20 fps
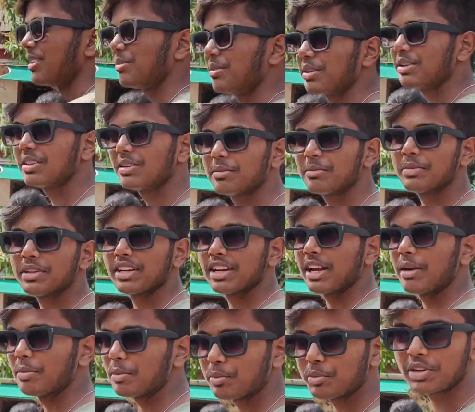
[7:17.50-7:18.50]
अभी
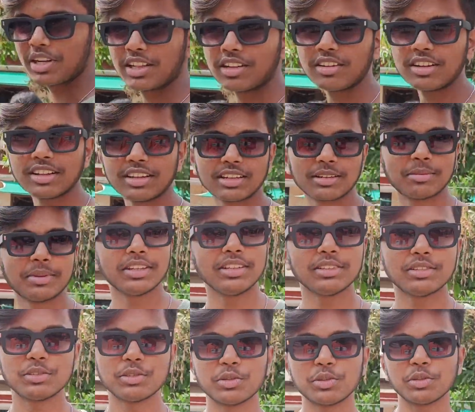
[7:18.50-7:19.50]
मेरा यहाँ पे पुराना वाला घर भी
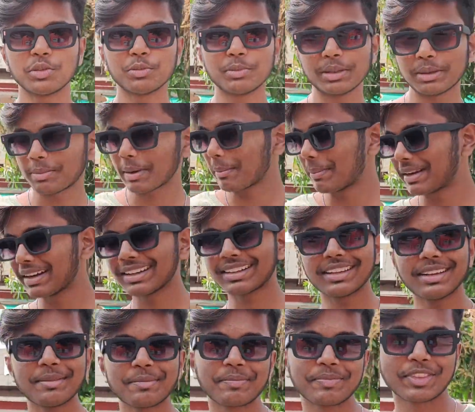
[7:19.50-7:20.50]
है जो मेरे पापा का
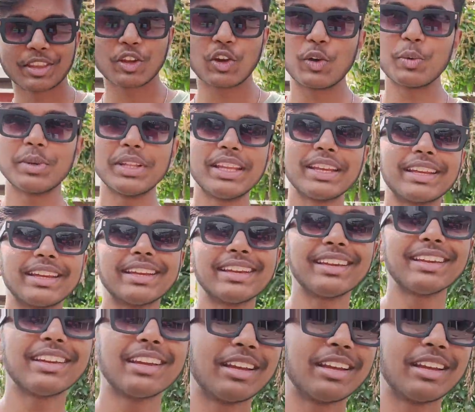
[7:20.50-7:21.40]
था वो भी देखेंगे